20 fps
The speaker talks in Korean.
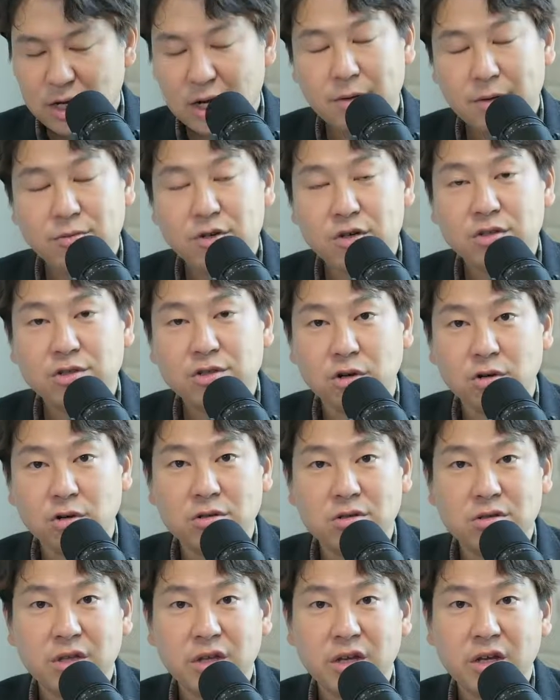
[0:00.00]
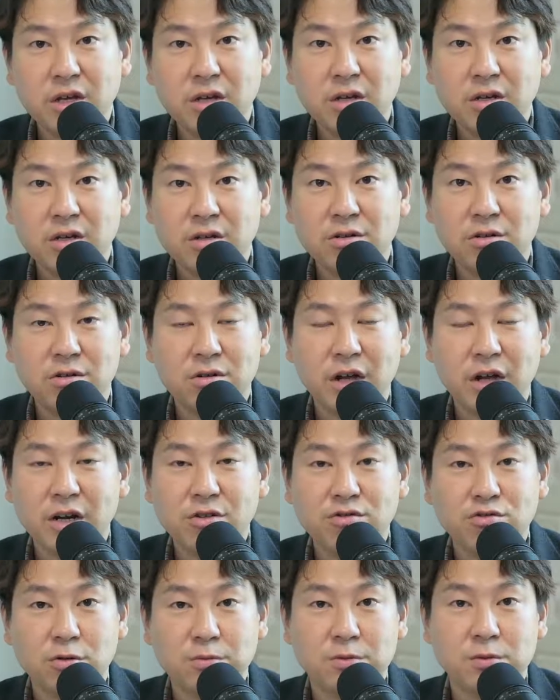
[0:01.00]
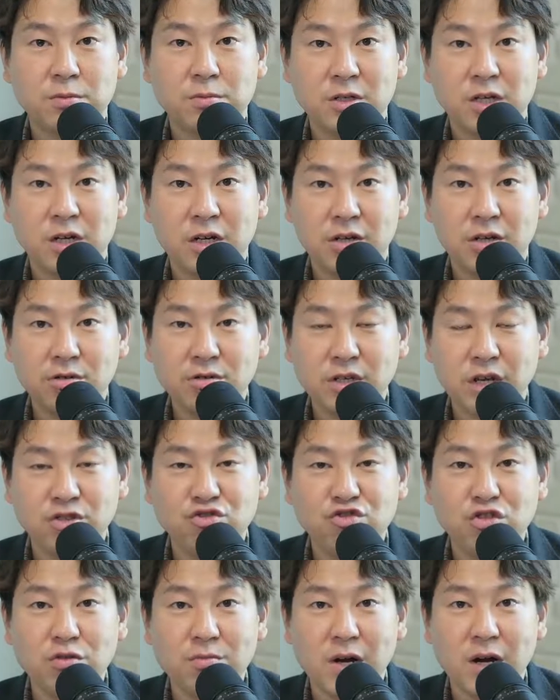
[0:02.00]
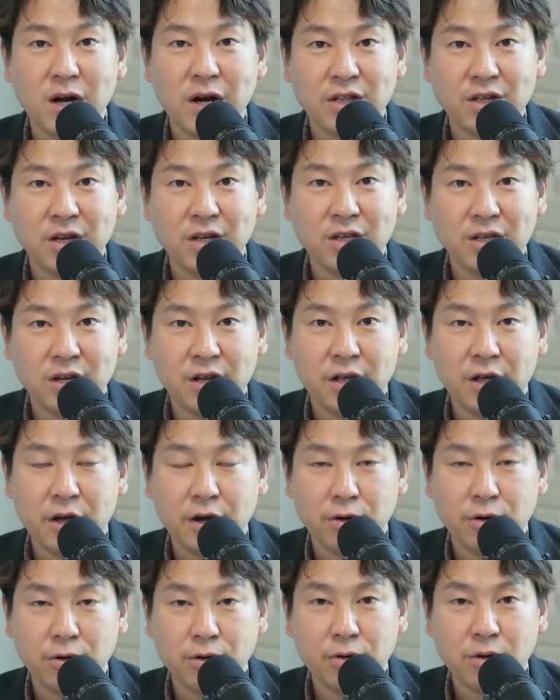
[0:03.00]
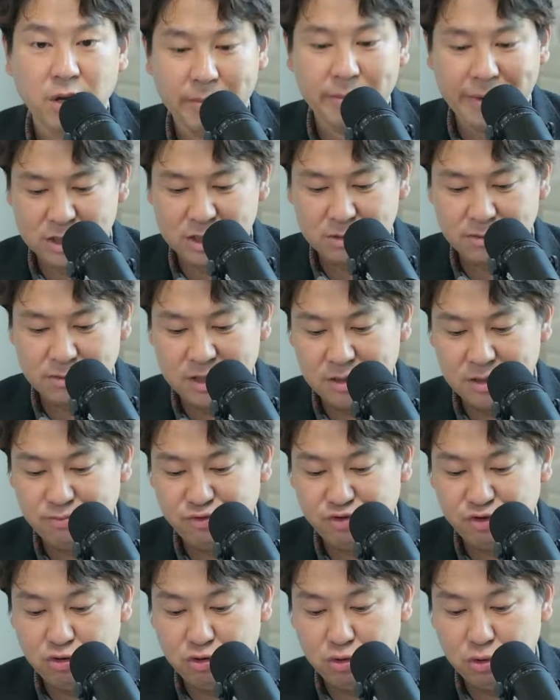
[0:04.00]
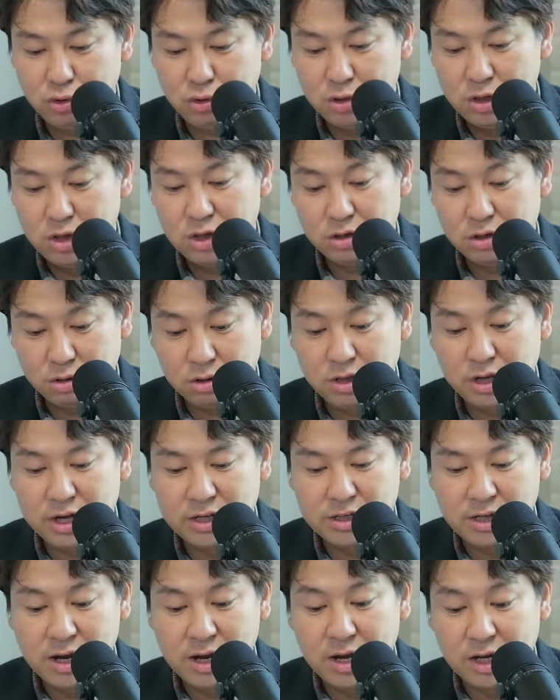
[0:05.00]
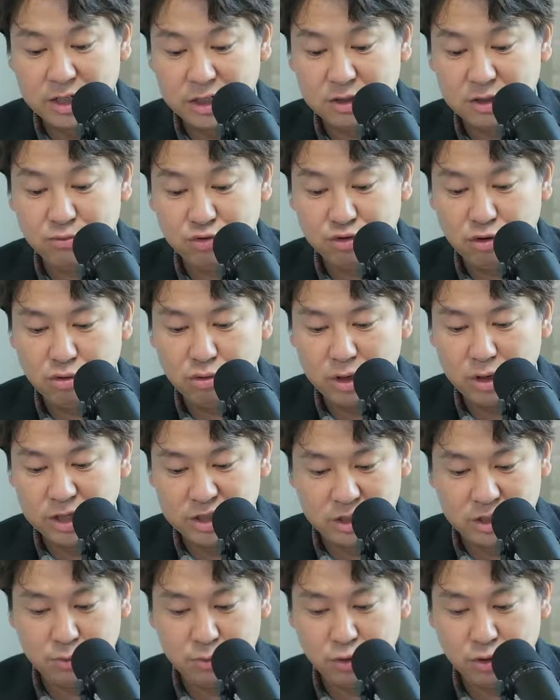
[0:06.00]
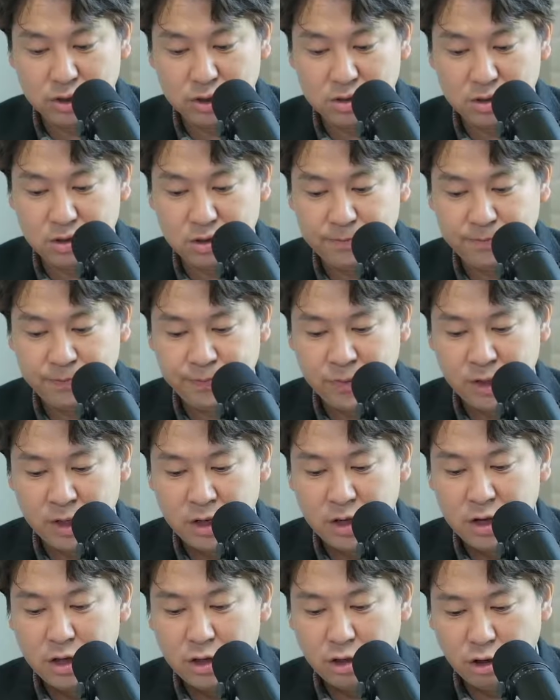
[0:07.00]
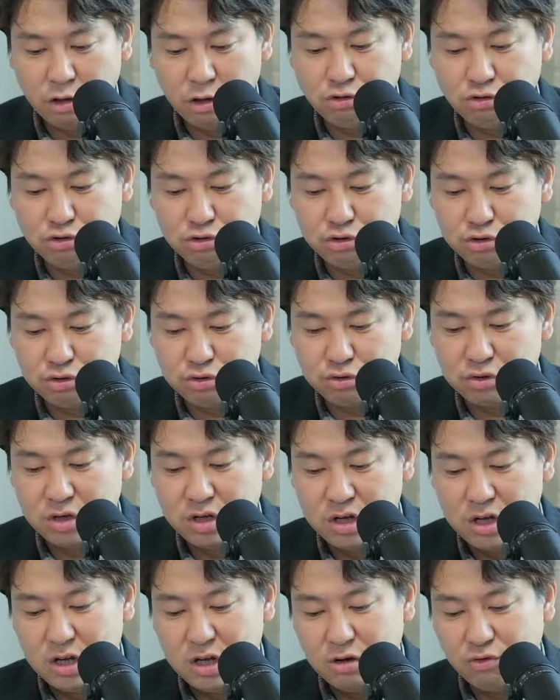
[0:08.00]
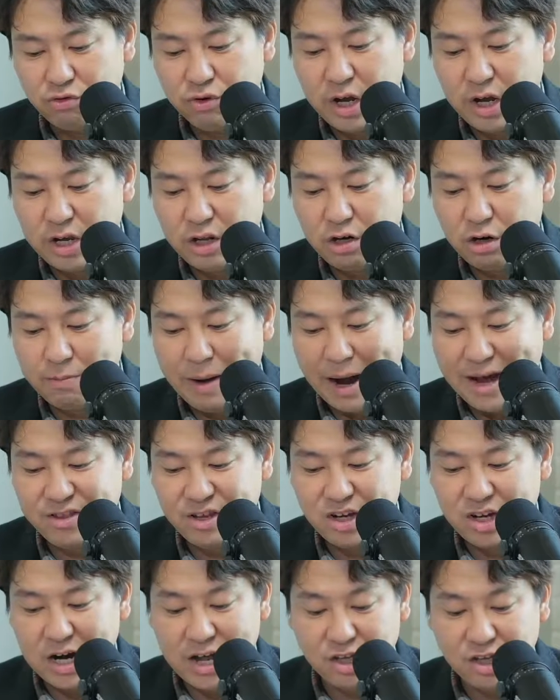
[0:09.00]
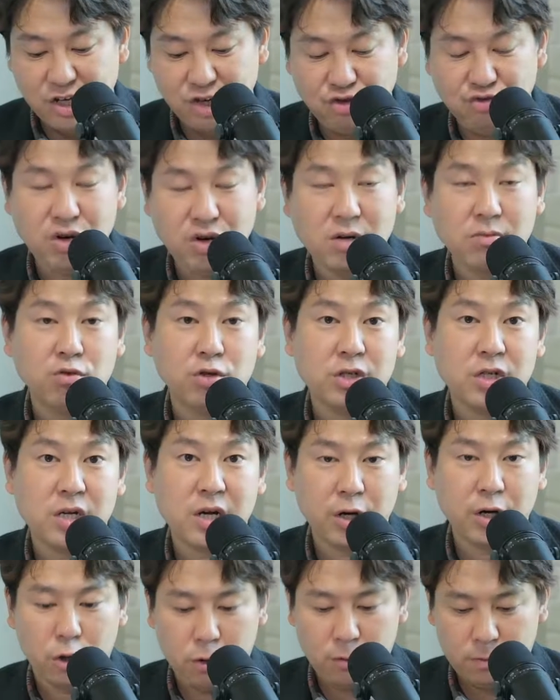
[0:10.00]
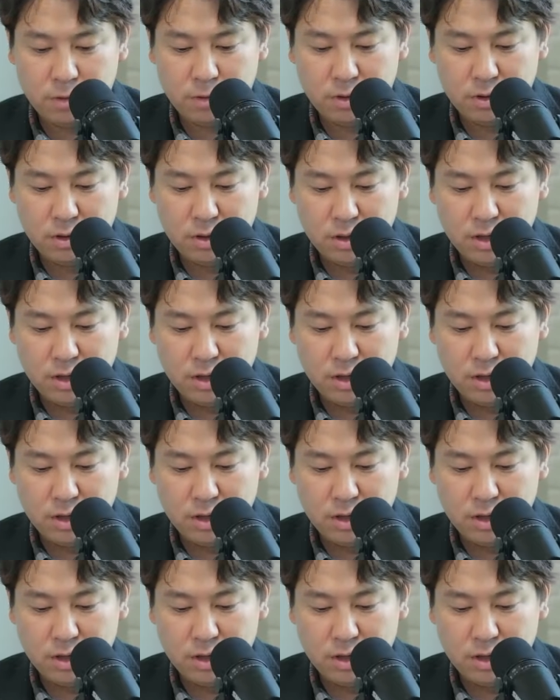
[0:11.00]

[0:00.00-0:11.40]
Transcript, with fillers: 사람들은 절대 그렇게 할 수 없습니다. 이건 예수님만 가능한 일이에요. 이렇게 말씀하는 분들도 그렇게 생각하시는 분들도 계실지 모르겠어요. 결국 우리가 이런 반응을 하는 이유가 무엇일까요?